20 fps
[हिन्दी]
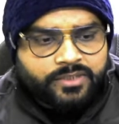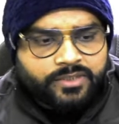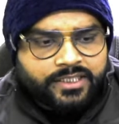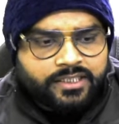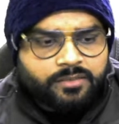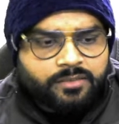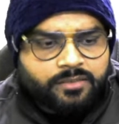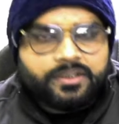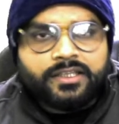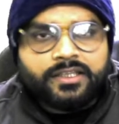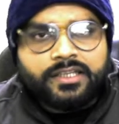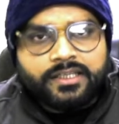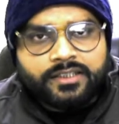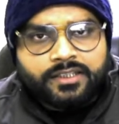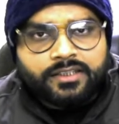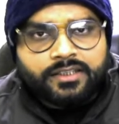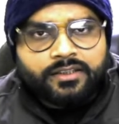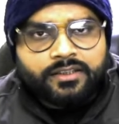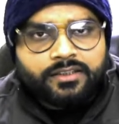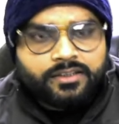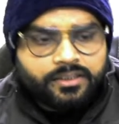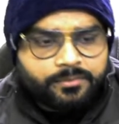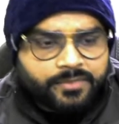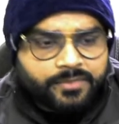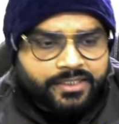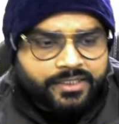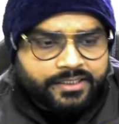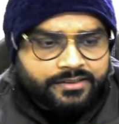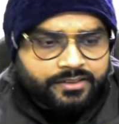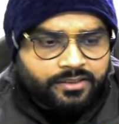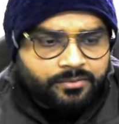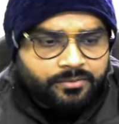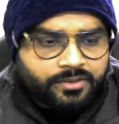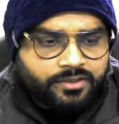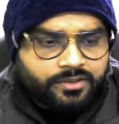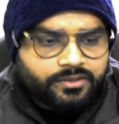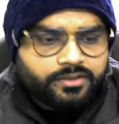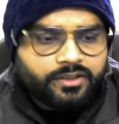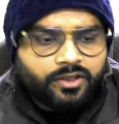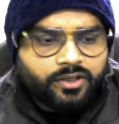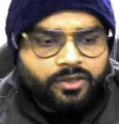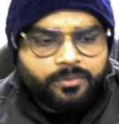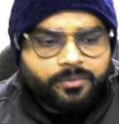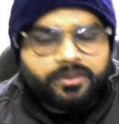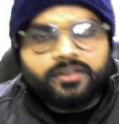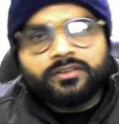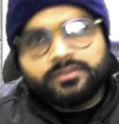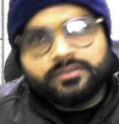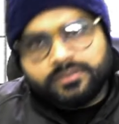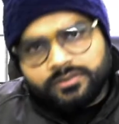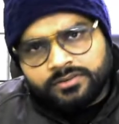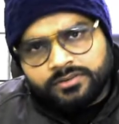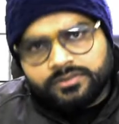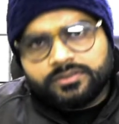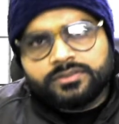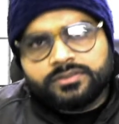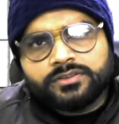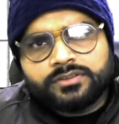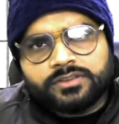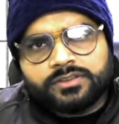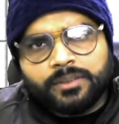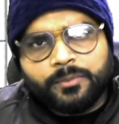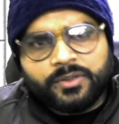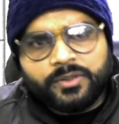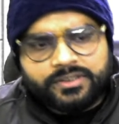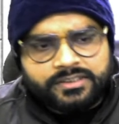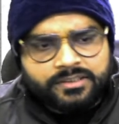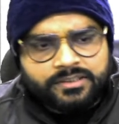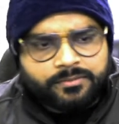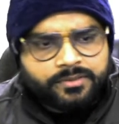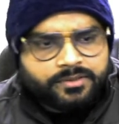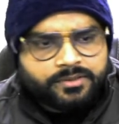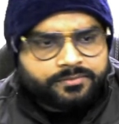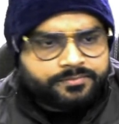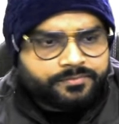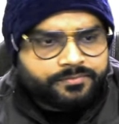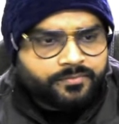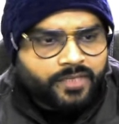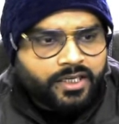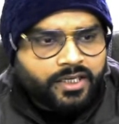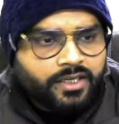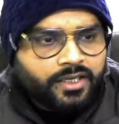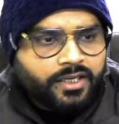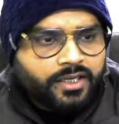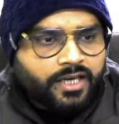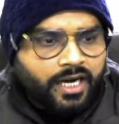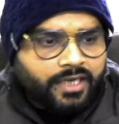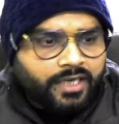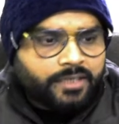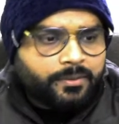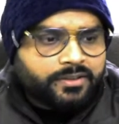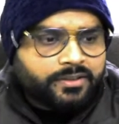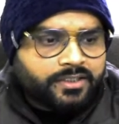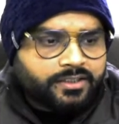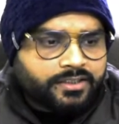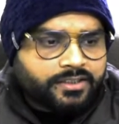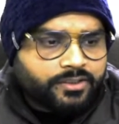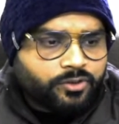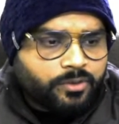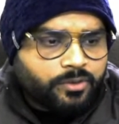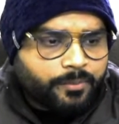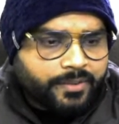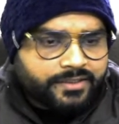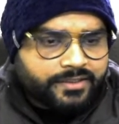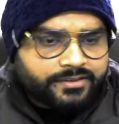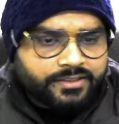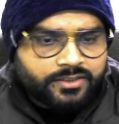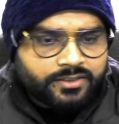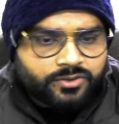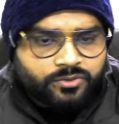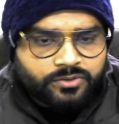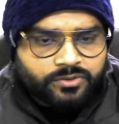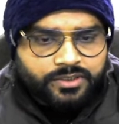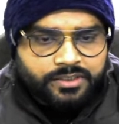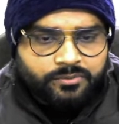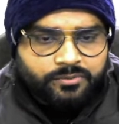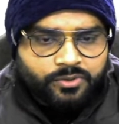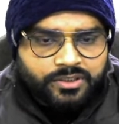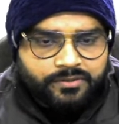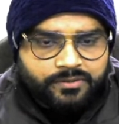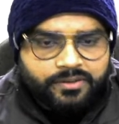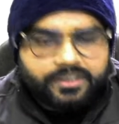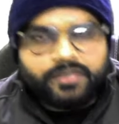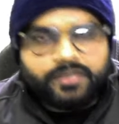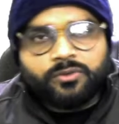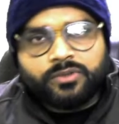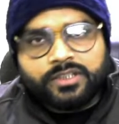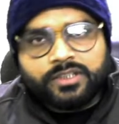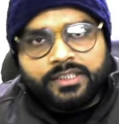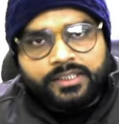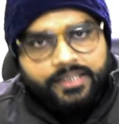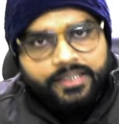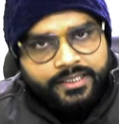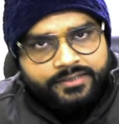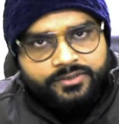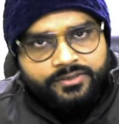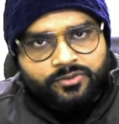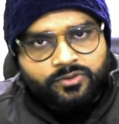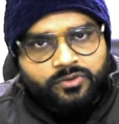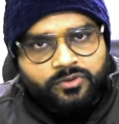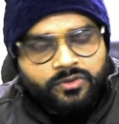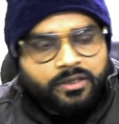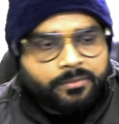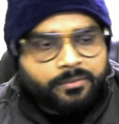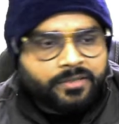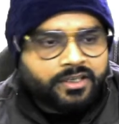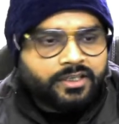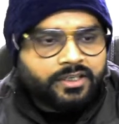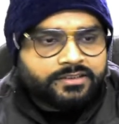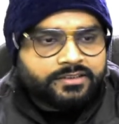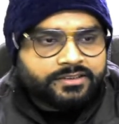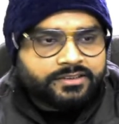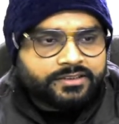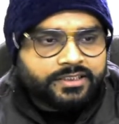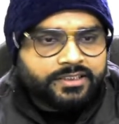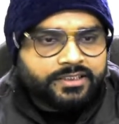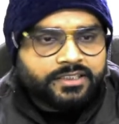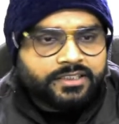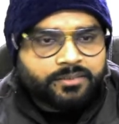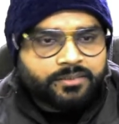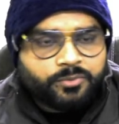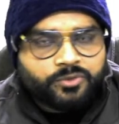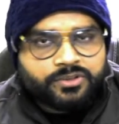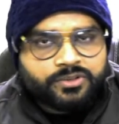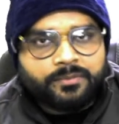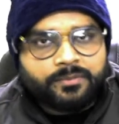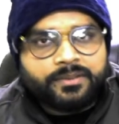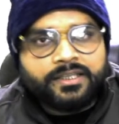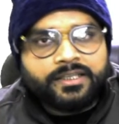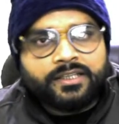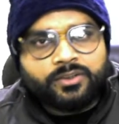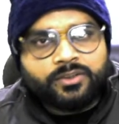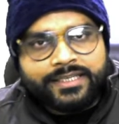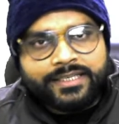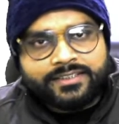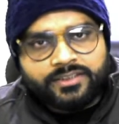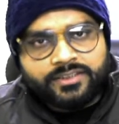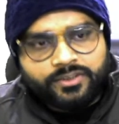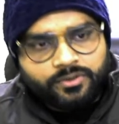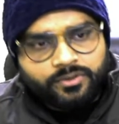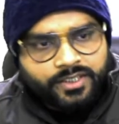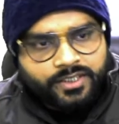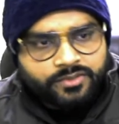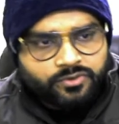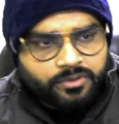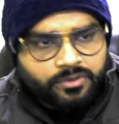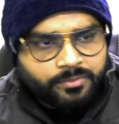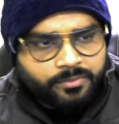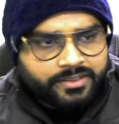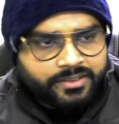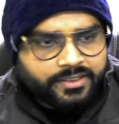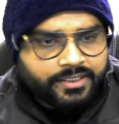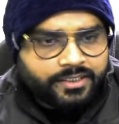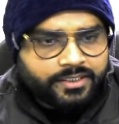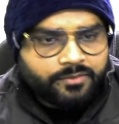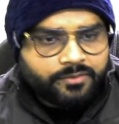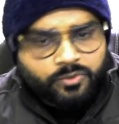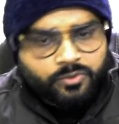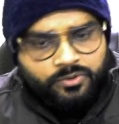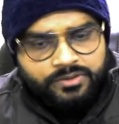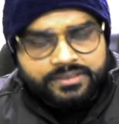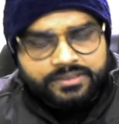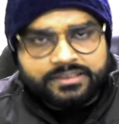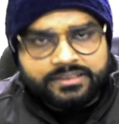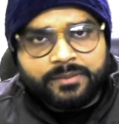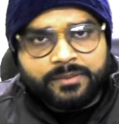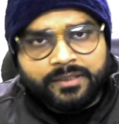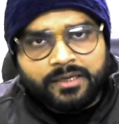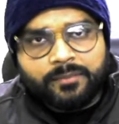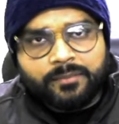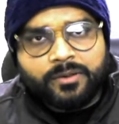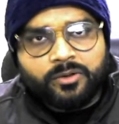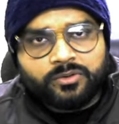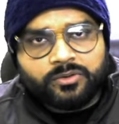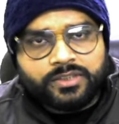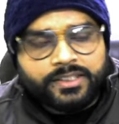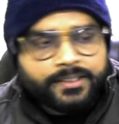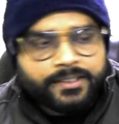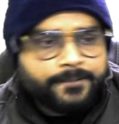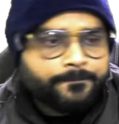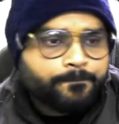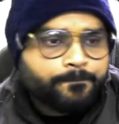यहाँ पर इलेक्ट्रिकल कम्युनिकेशन आपका और आपका कंप्यूटर साइंस आपका आगे बात करते हैं तो आपका पे स्केल जो होता है वो लेवल टेन होता है एज यू नो आपका असिस्टेंट इंजीनियर पोस्ट आपकी है तो एस वगैरह जो आप बनते हैं वो इसी में आपका होता है